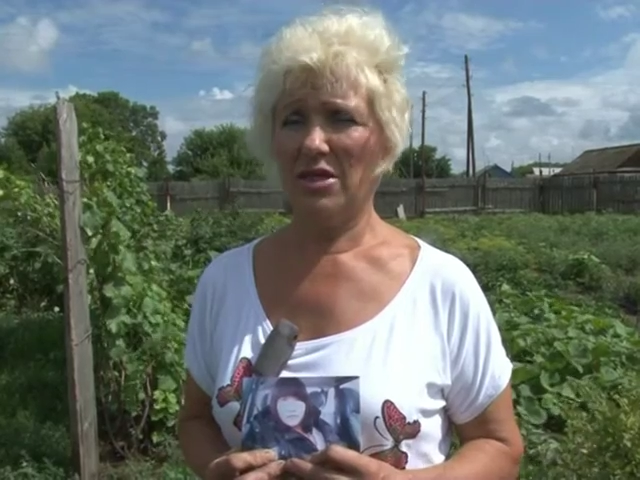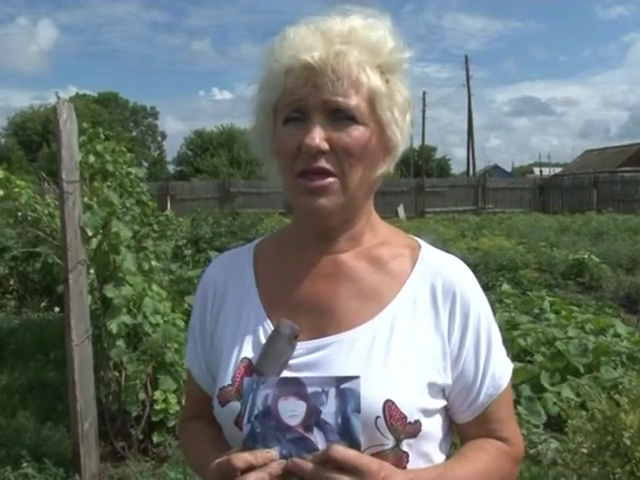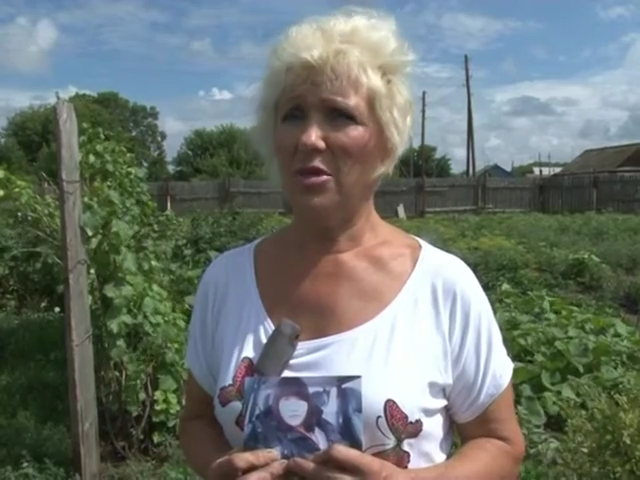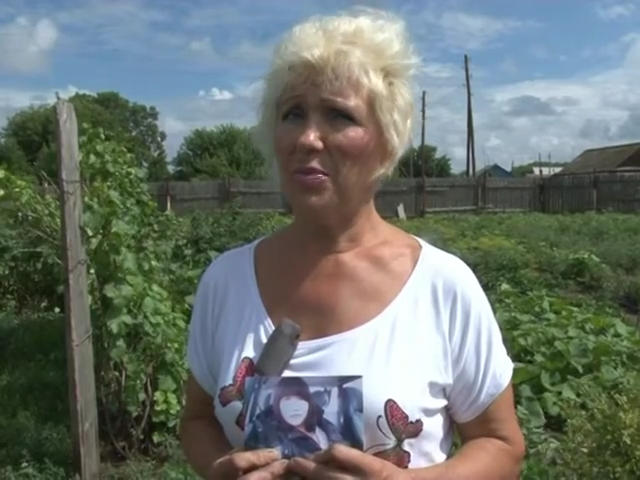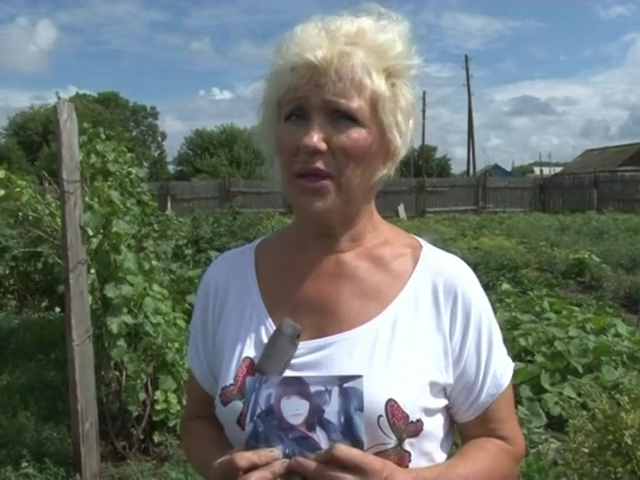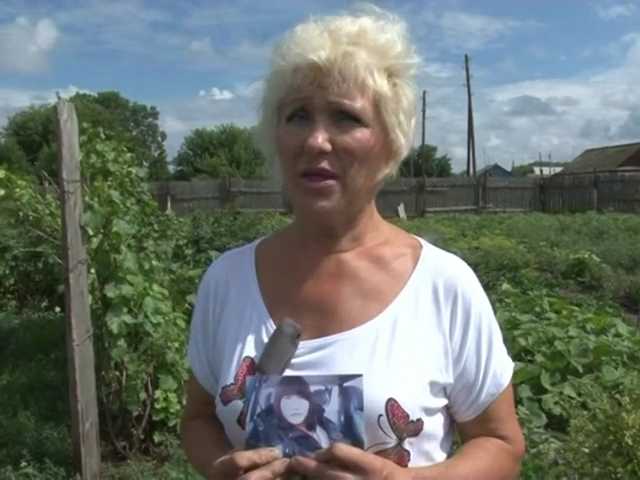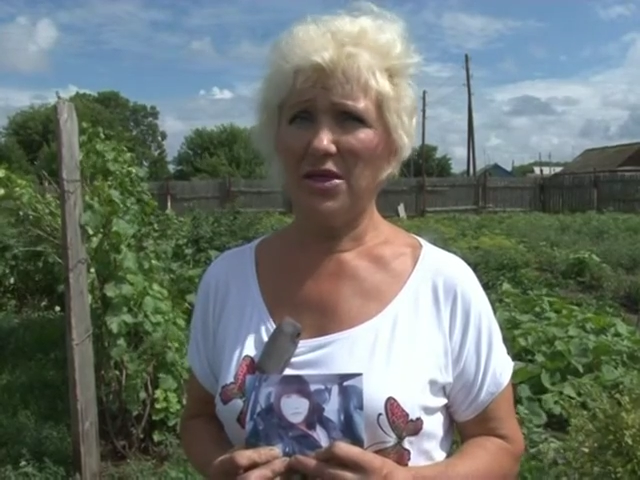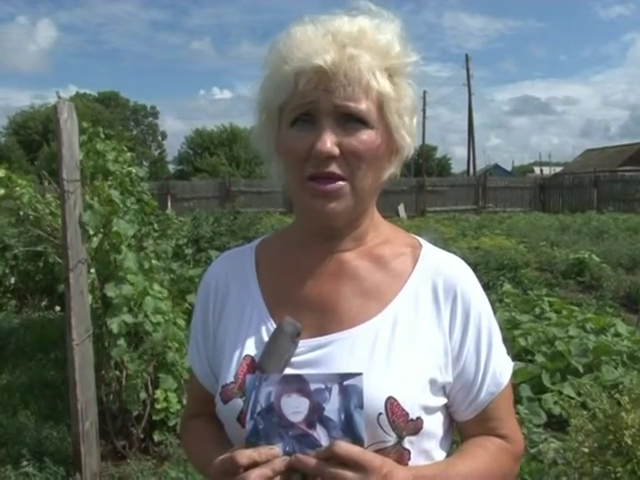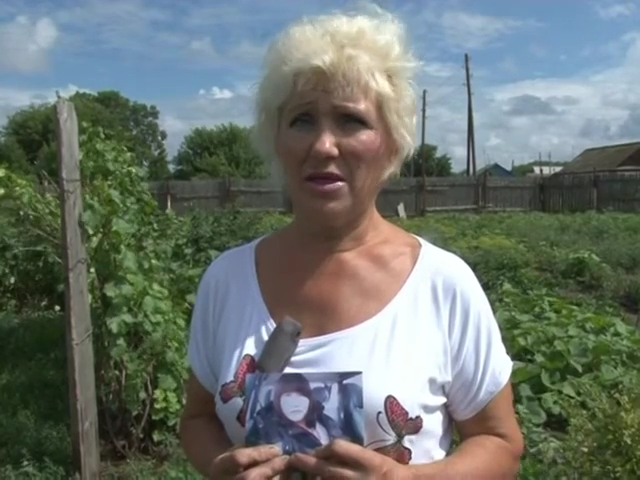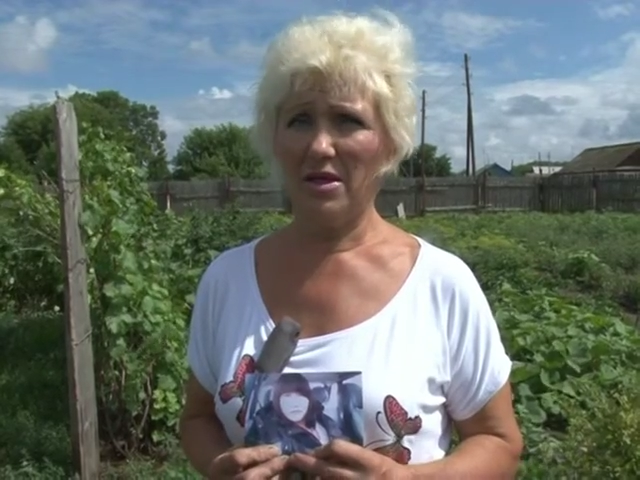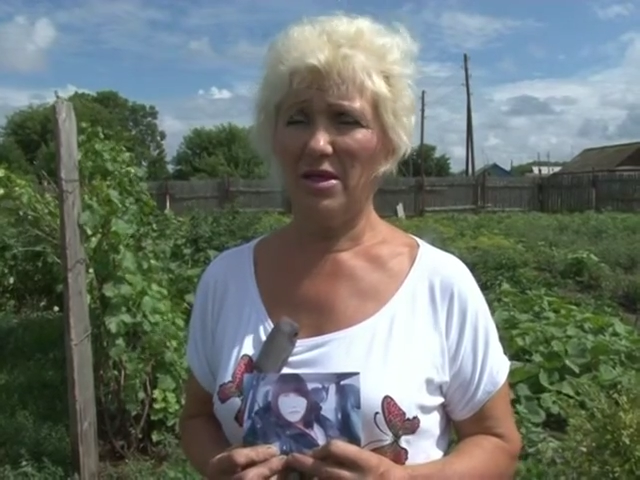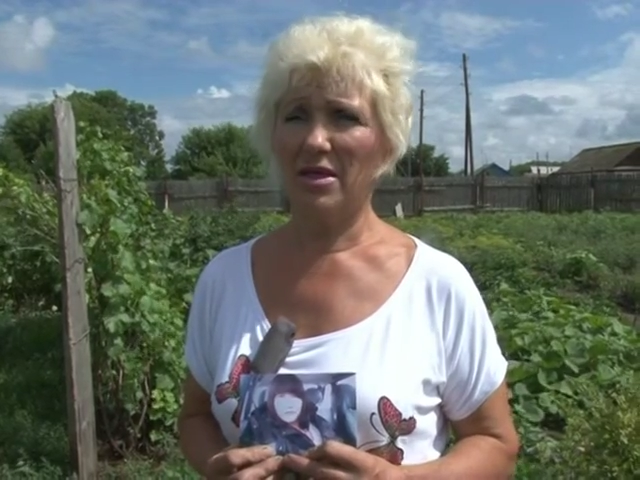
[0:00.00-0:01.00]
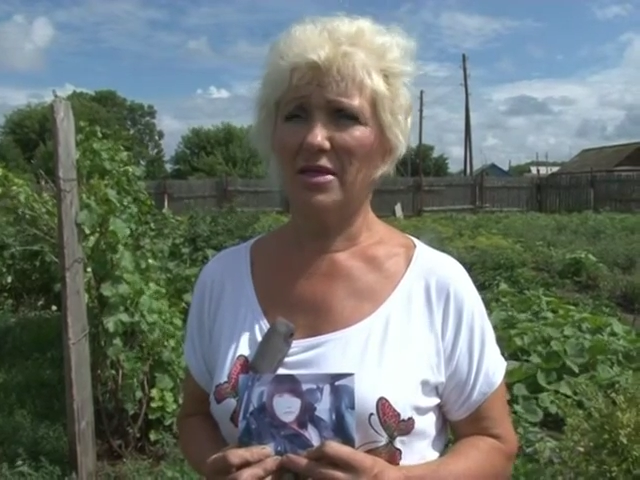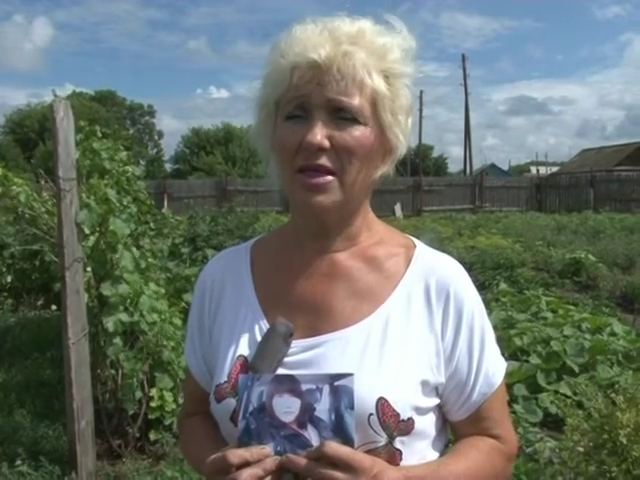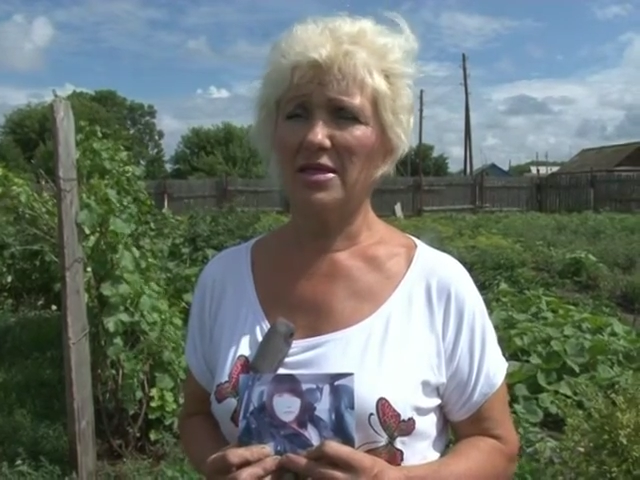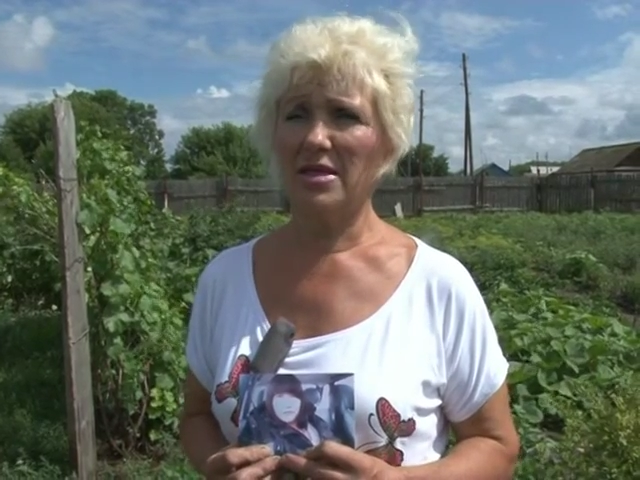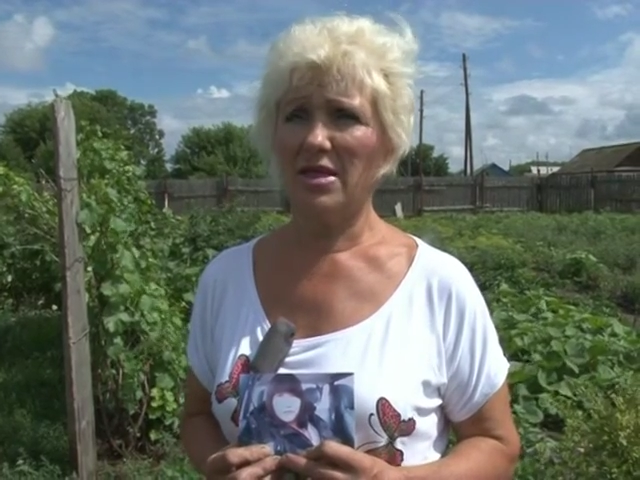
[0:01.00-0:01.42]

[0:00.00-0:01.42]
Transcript: Она не проехала, она